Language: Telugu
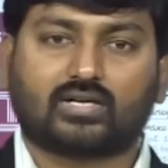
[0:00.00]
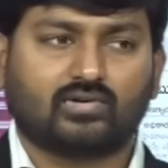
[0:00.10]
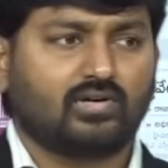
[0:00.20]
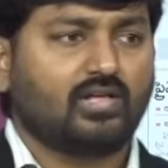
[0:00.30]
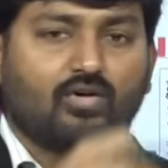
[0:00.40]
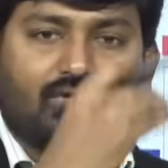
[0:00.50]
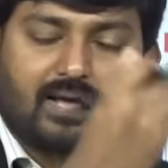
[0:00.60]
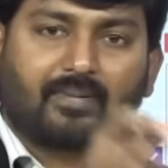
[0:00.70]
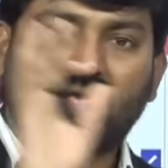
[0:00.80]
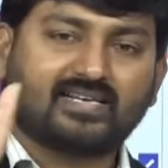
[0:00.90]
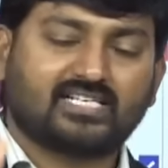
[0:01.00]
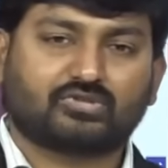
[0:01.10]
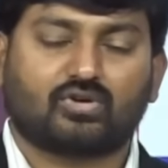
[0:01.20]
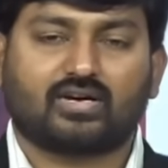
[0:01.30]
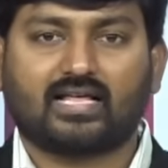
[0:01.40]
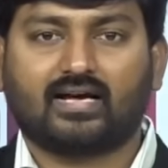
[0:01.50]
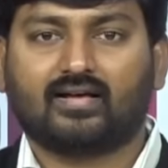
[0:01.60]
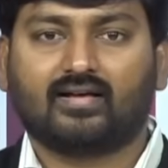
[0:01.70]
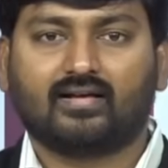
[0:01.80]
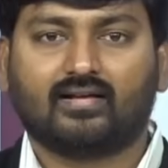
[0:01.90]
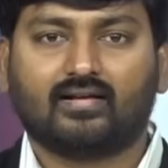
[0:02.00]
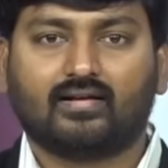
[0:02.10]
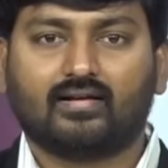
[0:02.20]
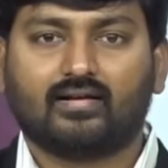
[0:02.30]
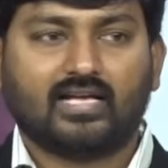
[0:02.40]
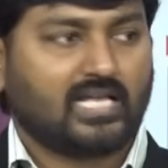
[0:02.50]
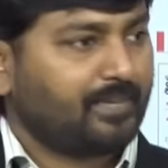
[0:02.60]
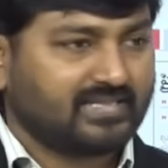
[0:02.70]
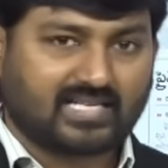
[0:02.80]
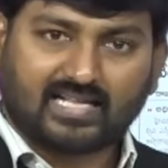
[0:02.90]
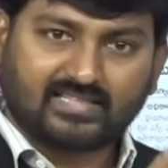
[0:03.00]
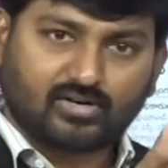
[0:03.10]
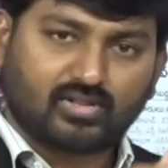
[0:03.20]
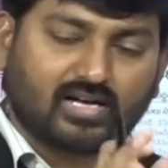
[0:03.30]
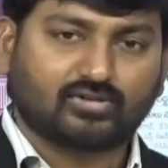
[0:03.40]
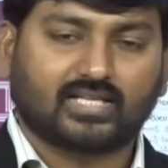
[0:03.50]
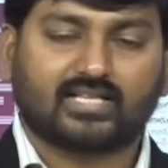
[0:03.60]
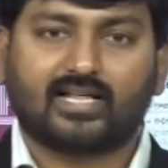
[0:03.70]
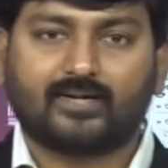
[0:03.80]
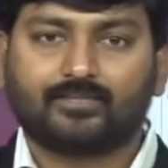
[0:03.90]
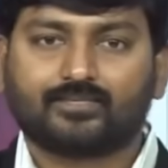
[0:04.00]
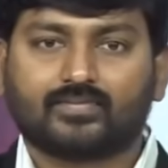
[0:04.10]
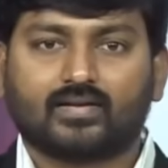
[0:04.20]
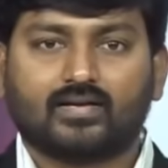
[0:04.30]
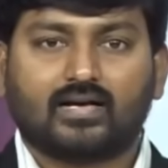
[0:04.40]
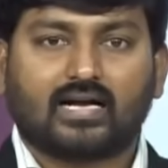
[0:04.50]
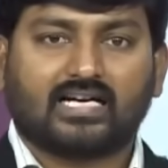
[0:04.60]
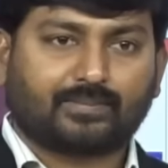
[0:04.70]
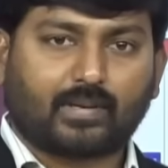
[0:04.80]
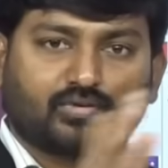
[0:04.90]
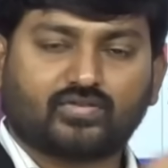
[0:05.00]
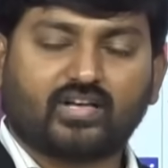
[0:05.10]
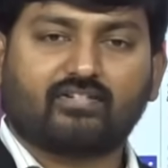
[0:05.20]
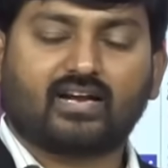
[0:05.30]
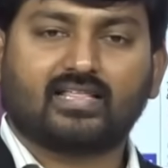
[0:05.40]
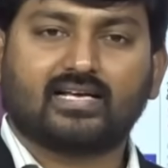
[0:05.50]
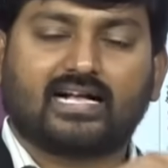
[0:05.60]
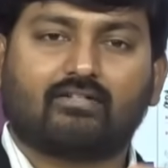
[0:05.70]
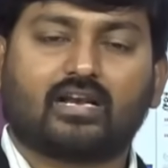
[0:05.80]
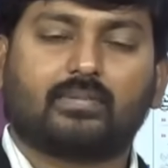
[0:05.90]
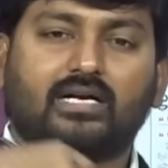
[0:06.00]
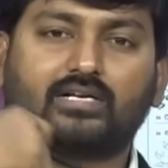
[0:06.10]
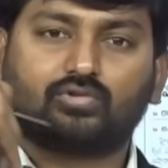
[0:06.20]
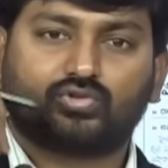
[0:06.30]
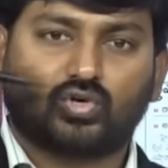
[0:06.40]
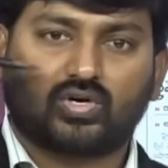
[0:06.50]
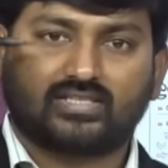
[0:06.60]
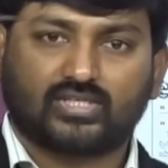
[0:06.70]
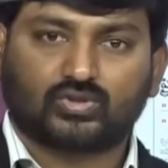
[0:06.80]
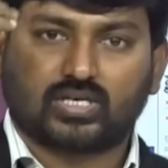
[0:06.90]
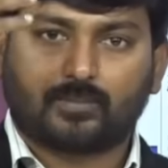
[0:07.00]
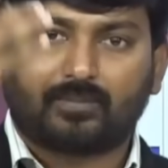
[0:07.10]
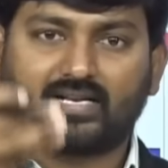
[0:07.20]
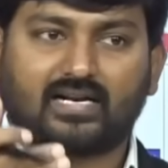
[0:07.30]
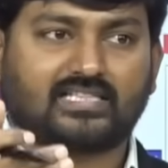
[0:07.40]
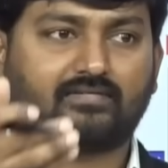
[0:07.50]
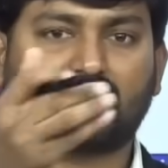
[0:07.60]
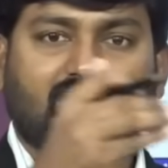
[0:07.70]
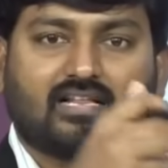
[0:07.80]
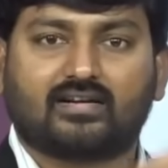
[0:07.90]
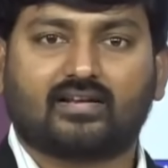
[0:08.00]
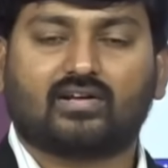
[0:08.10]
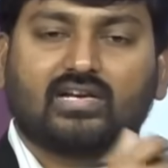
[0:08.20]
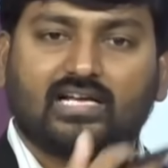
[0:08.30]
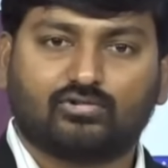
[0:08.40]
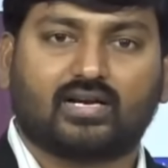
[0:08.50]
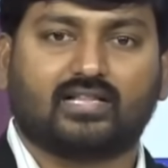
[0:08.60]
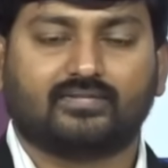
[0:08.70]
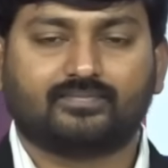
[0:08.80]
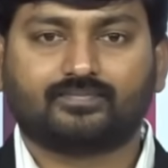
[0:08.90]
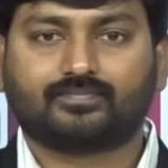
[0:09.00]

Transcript: ఉంటారో వాళ్ళు అప్లై చేసుకోరు కదా ఇప్పుడు ఇంత రద్దీ కూడా తగ్గుతుంది కదా గత ప్రభుత్వం ఏమన్నది గవర్నమెంట్ ఉద్యోగం చేస్తున్న అయితే వాళ్ళ తల్లిదండ్రులకు లేవు అన్నది